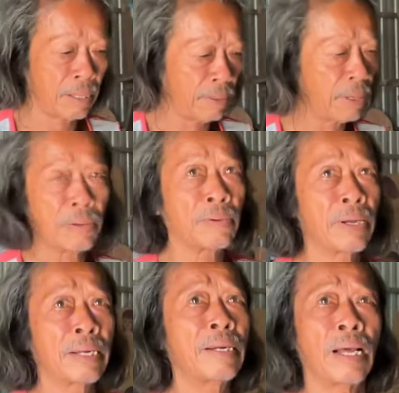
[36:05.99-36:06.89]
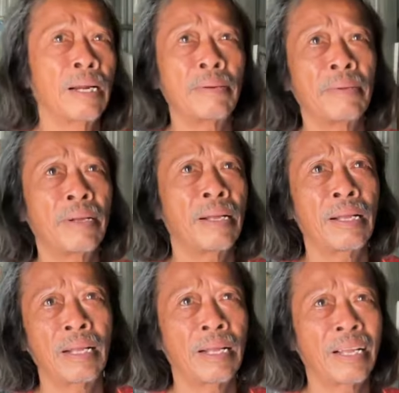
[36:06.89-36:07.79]
không nghĩa lại lắm
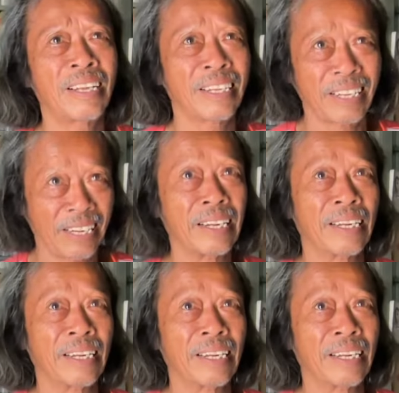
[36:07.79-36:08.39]
ta ít có lại nhà mình